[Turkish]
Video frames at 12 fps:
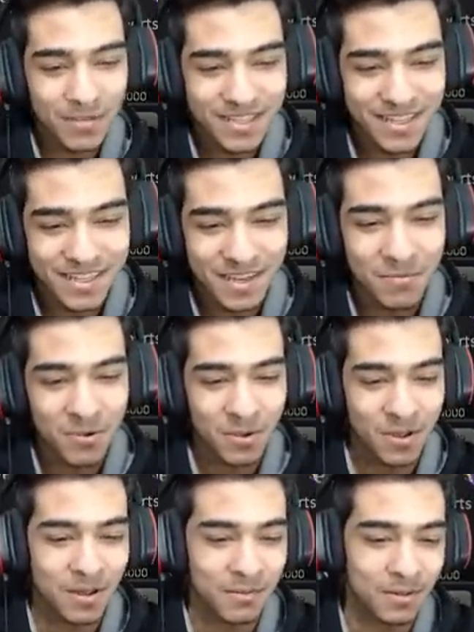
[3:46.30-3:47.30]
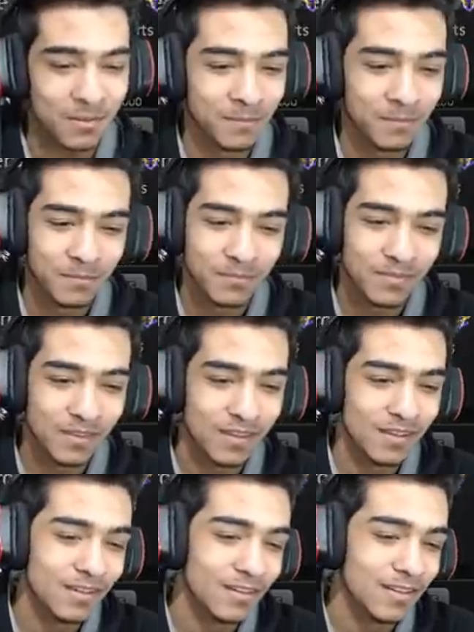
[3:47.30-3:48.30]
sistemi yok abi.
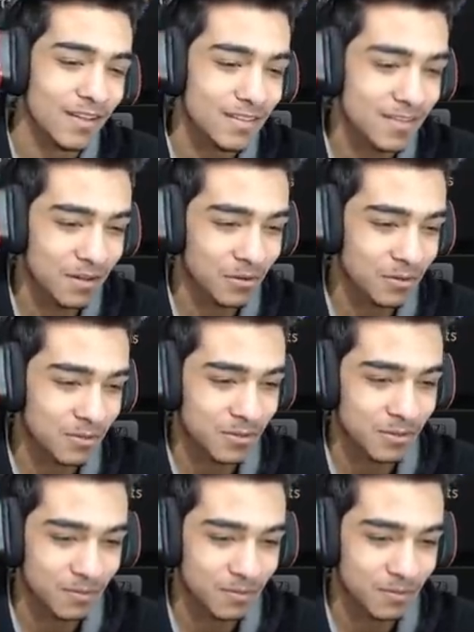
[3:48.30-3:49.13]
Neyse olsun.